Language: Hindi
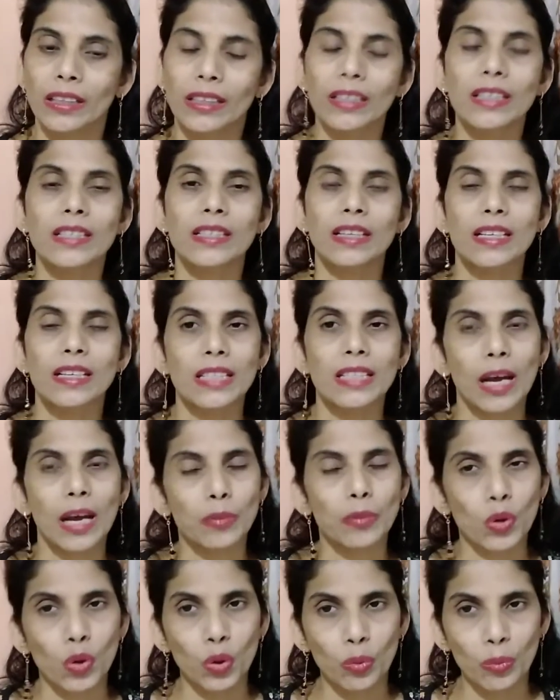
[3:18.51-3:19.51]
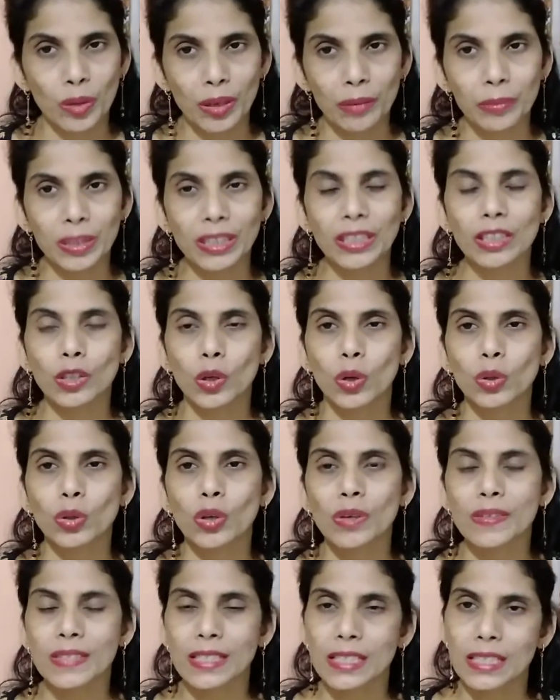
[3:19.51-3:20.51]
किस तरह से आपको होम रेमेडी कौन
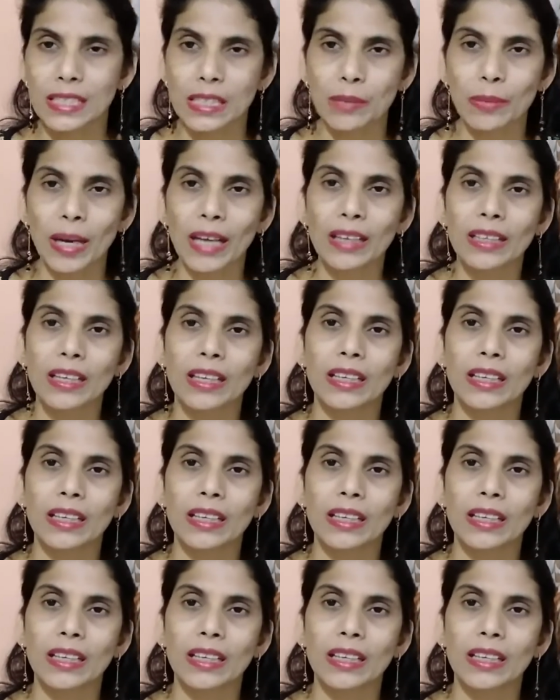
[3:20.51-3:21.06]
कौन से इस्तेमाल